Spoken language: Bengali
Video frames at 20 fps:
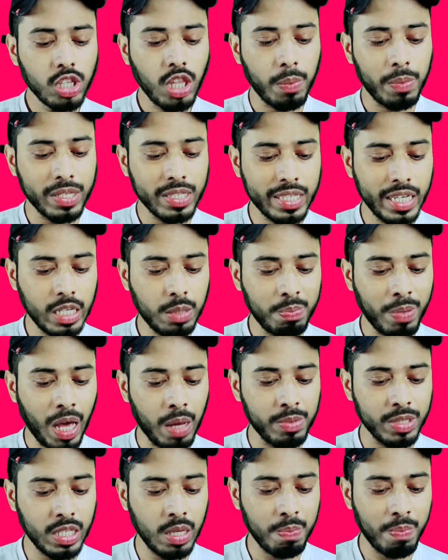তো আপনার সেট
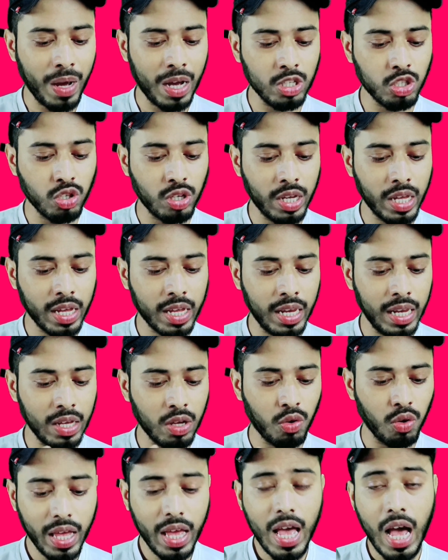প্রাইভেসি পাসওয়ার্ডে
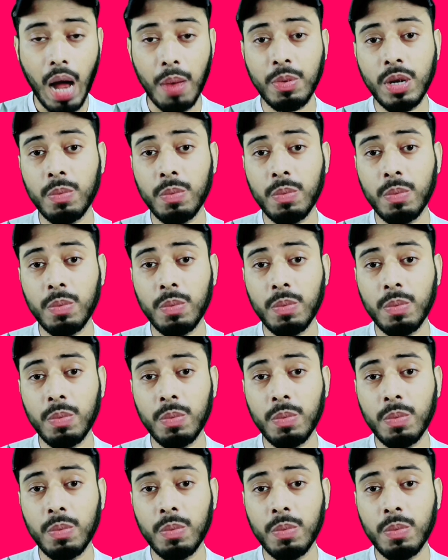ক্লিক করে